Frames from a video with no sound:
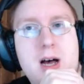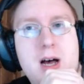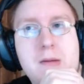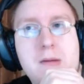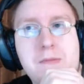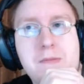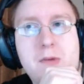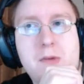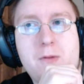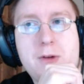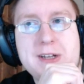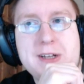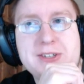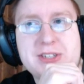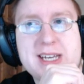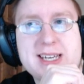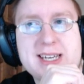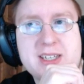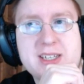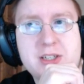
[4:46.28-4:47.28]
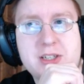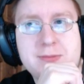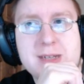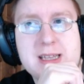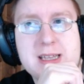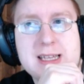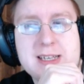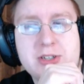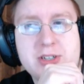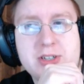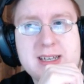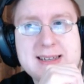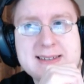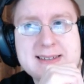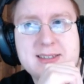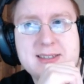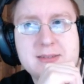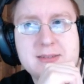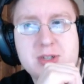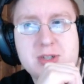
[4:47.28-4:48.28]
Ähm, wollte ich eigentlich mit Clicky schon
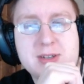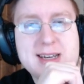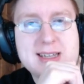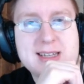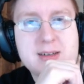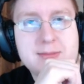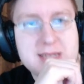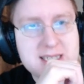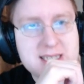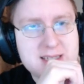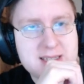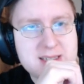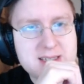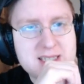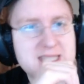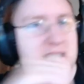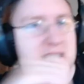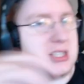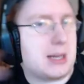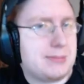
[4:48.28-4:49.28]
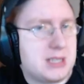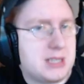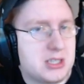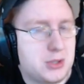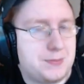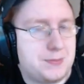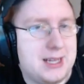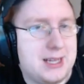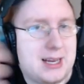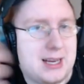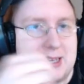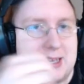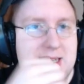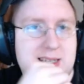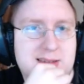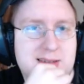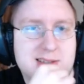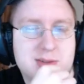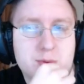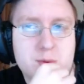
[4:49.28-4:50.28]
längst im Together machen, denn ich habe das Spiel,
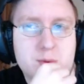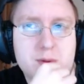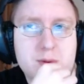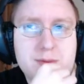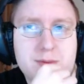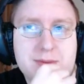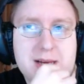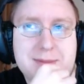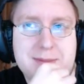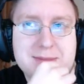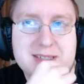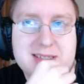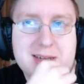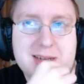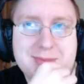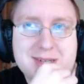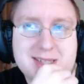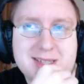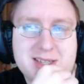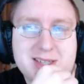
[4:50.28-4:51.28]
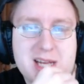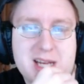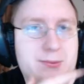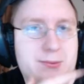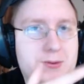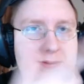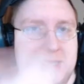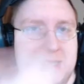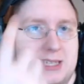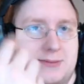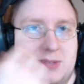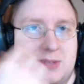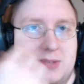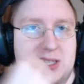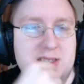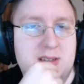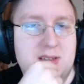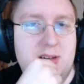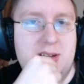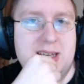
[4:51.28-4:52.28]
Clicky hat das auch. Wir haben das damals am 15., wo
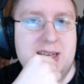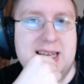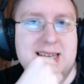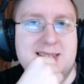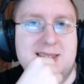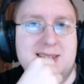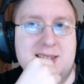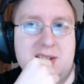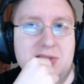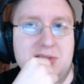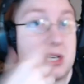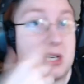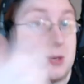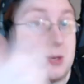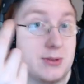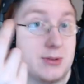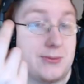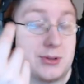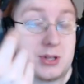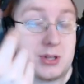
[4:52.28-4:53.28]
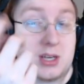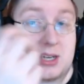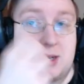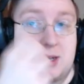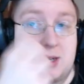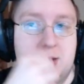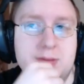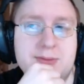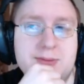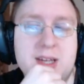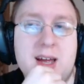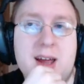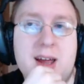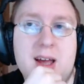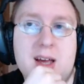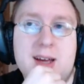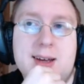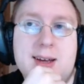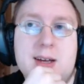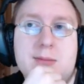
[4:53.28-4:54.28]
das in Early Access rauskam, sofort gekauft.
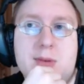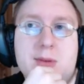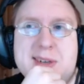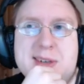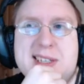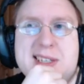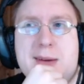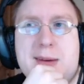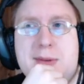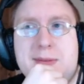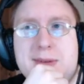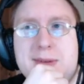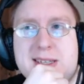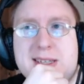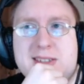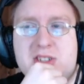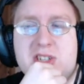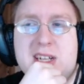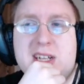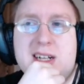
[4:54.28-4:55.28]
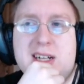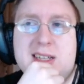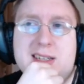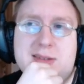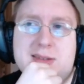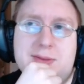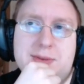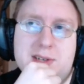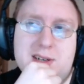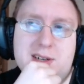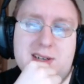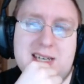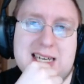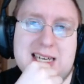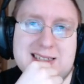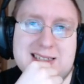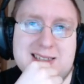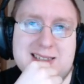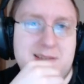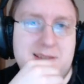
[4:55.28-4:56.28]
Man muss aber feststellen, also für
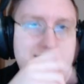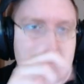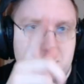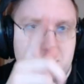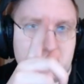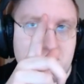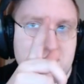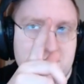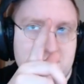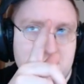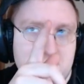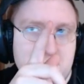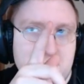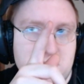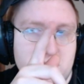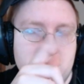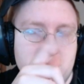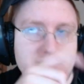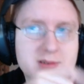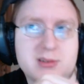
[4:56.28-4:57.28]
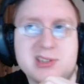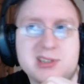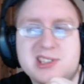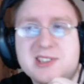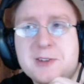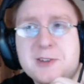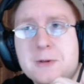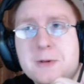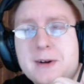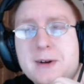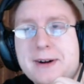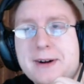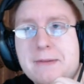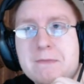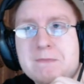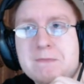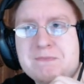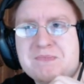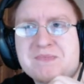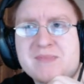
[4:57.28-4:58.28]
Early Access, was im Übrigen 20 Euro kostet,
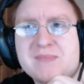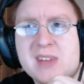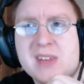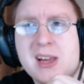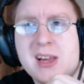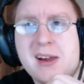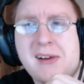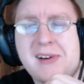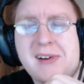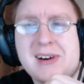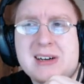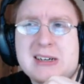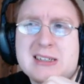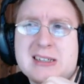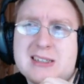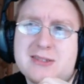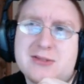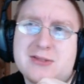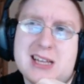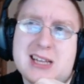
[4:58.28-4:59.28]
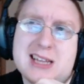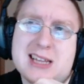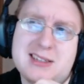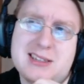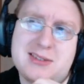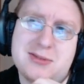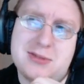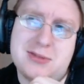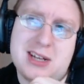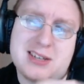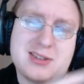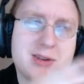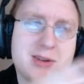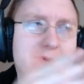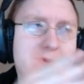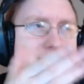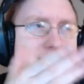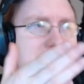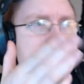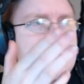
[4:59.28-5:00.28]
ähm, und dann so das
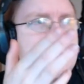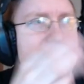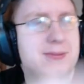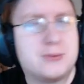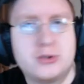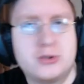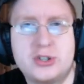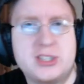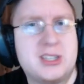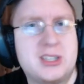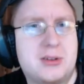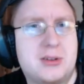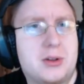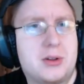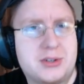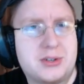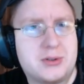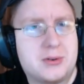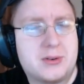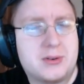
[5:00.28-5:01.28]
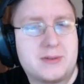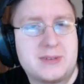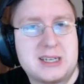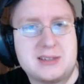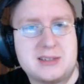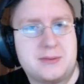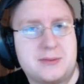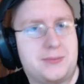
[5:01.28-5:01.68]
Hosting, das funktioniert noch nicht irgendwie.